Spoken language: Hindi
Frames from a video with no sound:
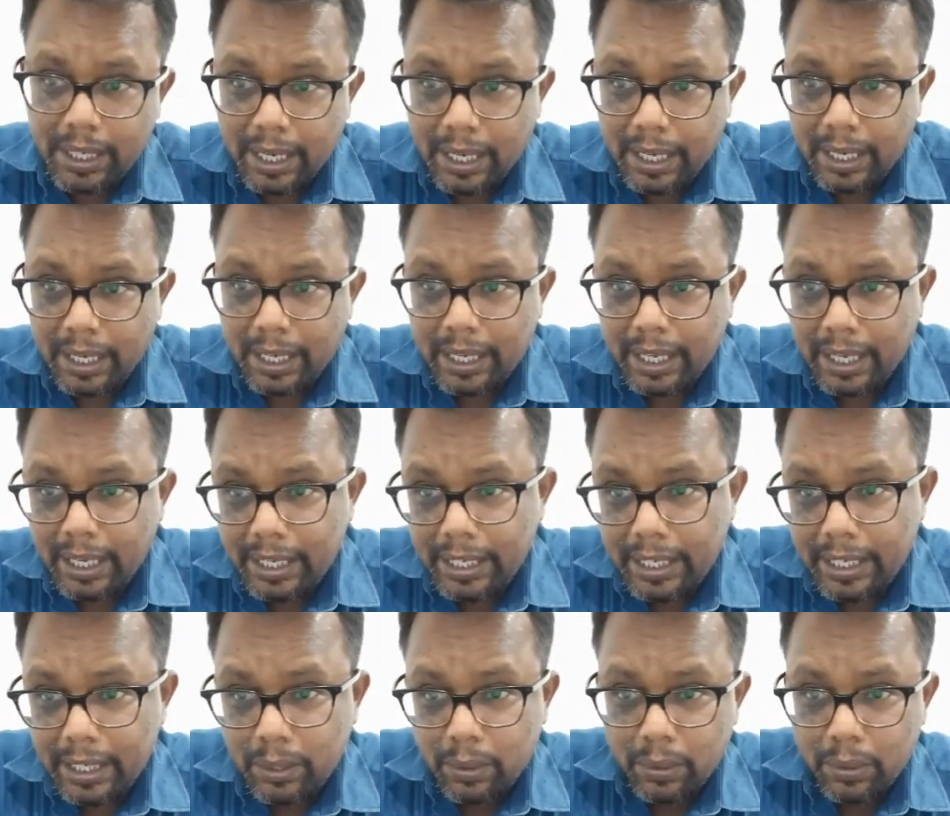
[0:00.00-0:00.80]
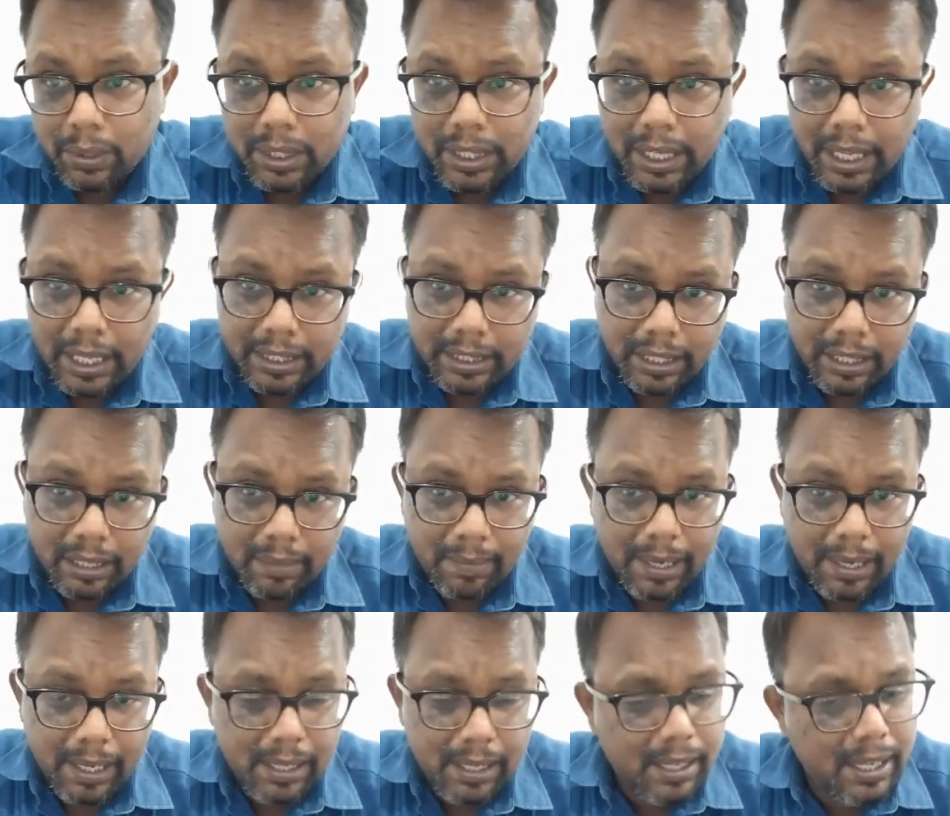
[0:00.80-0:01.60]
करने के लिए तो उसका
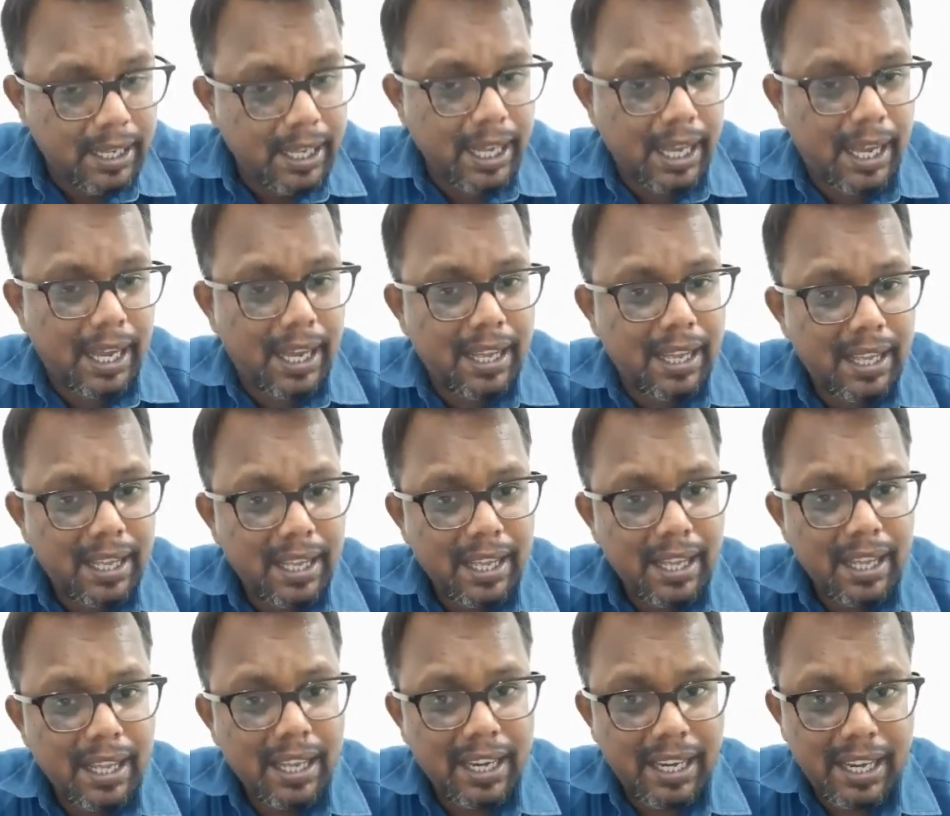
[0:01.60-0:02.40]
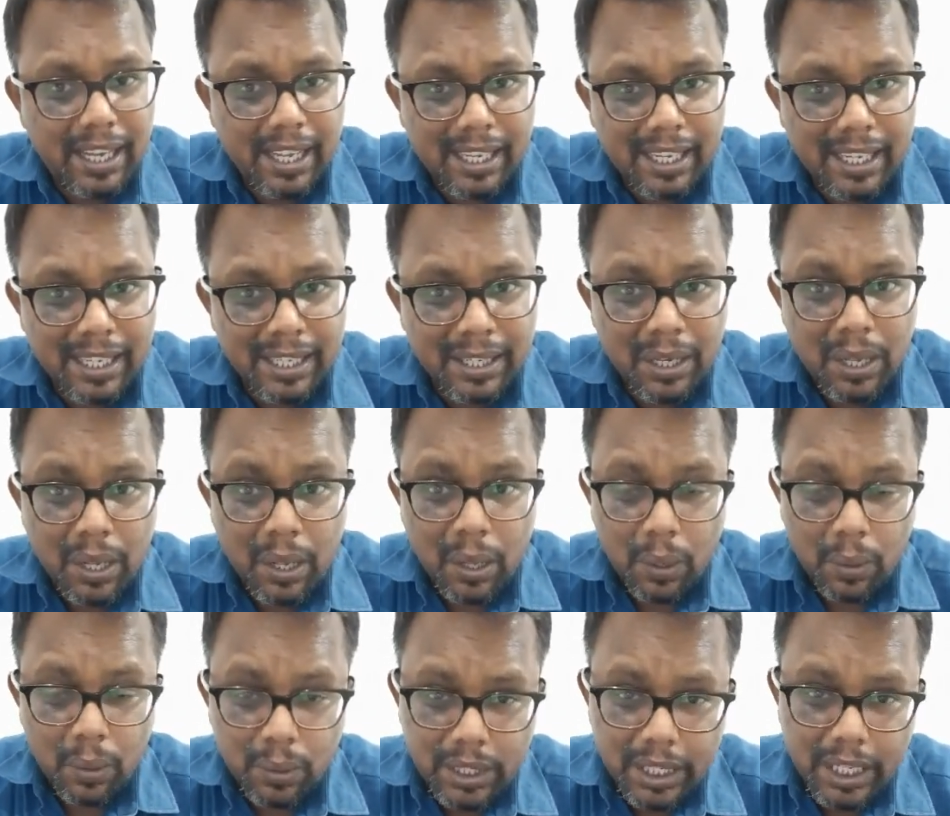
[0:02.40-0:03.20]
इस्तेमाल किया लेकिन
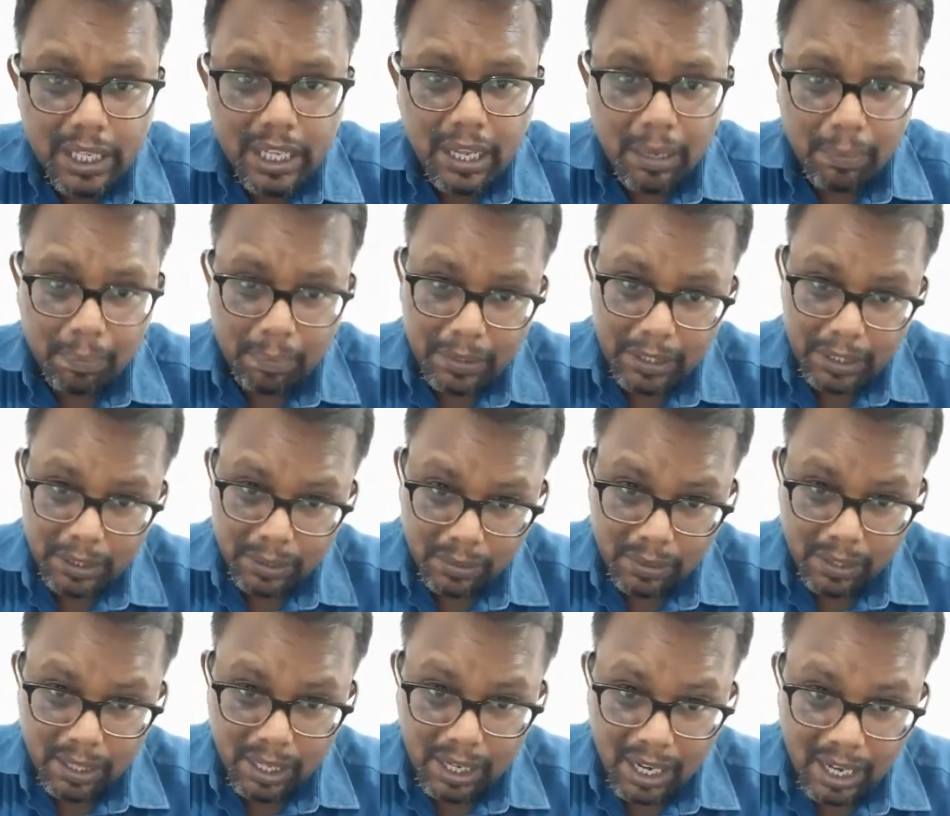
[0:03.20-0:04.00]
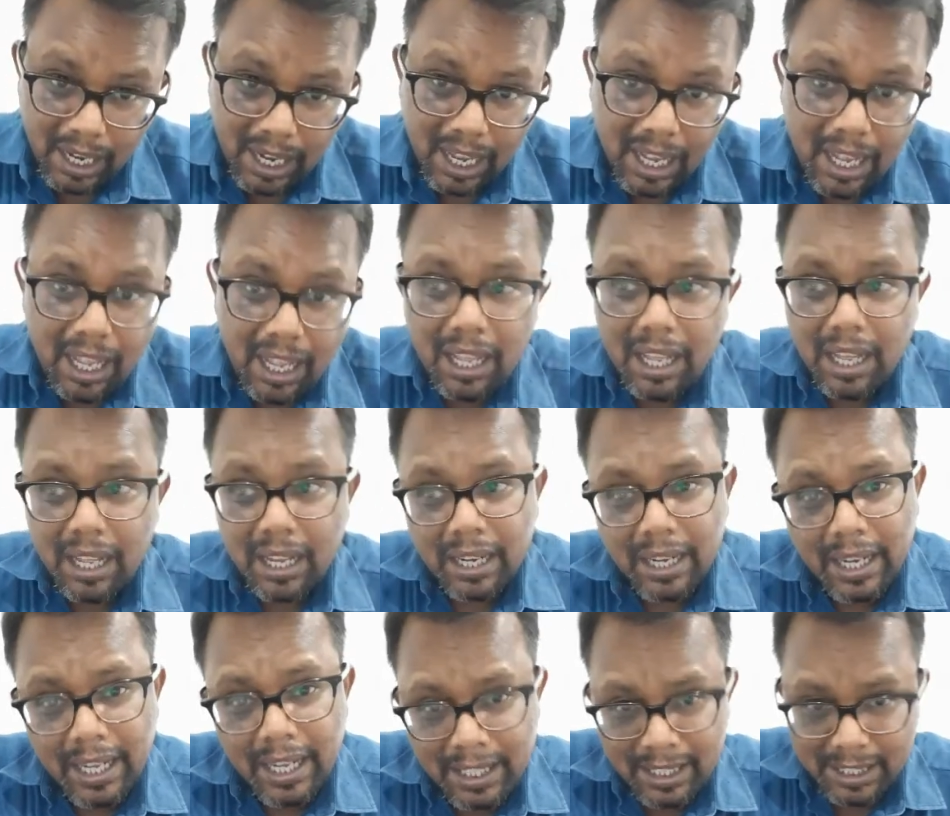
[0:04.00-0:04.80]
उसे अपनी युद्ध कला
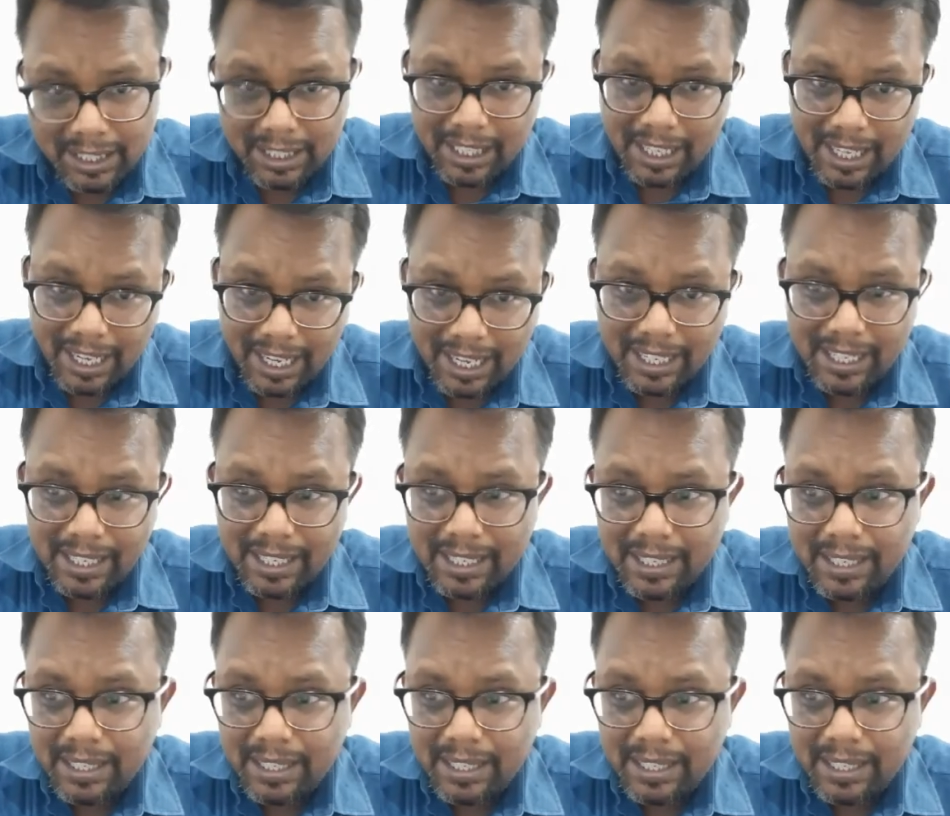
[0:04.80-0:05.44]
नहीं सिखाई